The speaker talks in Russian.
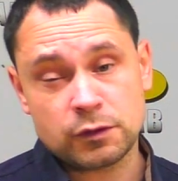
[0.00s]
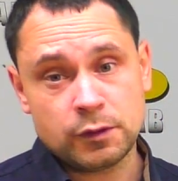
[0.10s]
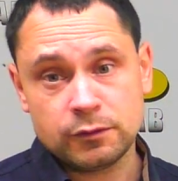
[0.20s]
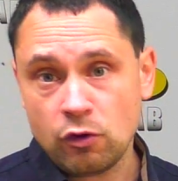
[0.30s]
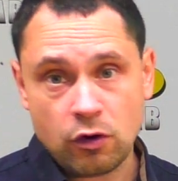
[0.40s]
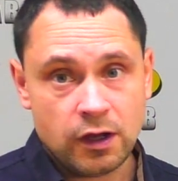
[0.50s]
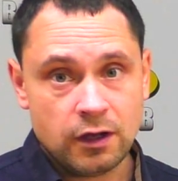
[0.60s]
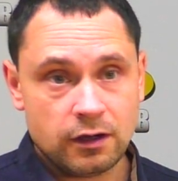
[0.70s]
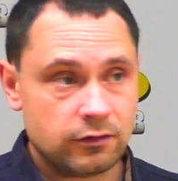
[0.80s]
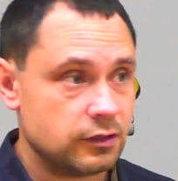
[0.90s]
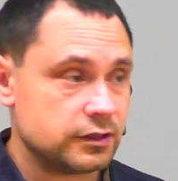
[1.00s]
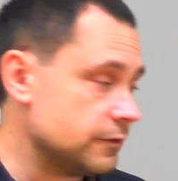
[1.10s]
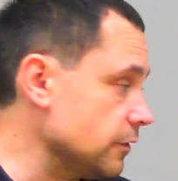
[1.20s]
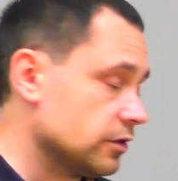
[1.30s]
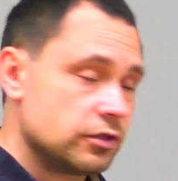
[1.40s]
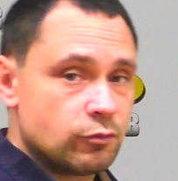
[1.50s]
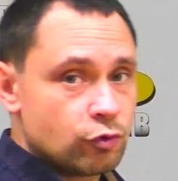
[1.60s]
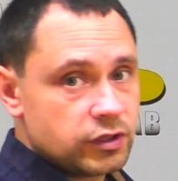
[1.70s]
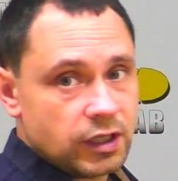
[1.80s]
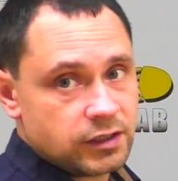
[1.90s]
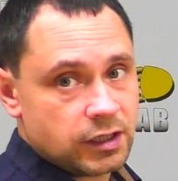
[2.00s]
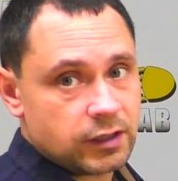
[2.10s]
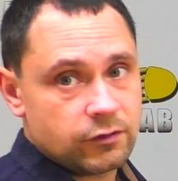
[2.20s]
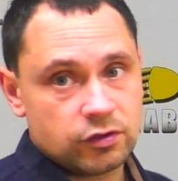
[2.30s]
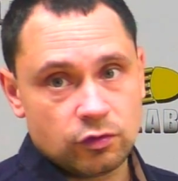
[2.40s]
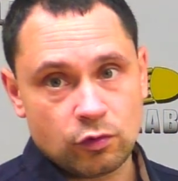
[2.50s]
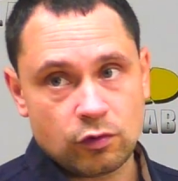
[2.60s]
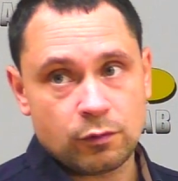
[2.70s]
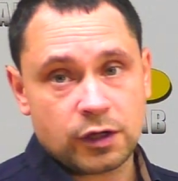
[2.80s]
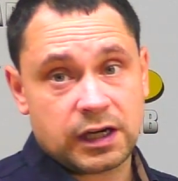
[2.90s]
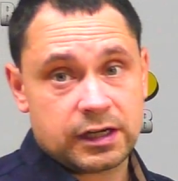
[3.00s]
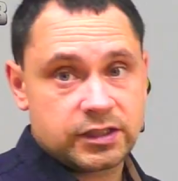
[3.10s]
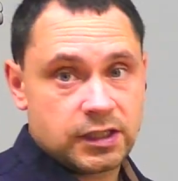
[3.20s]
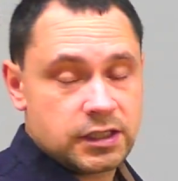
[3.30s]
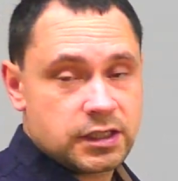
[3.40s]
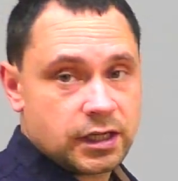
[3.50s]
но э, свет не будет дотягивать до характеристик,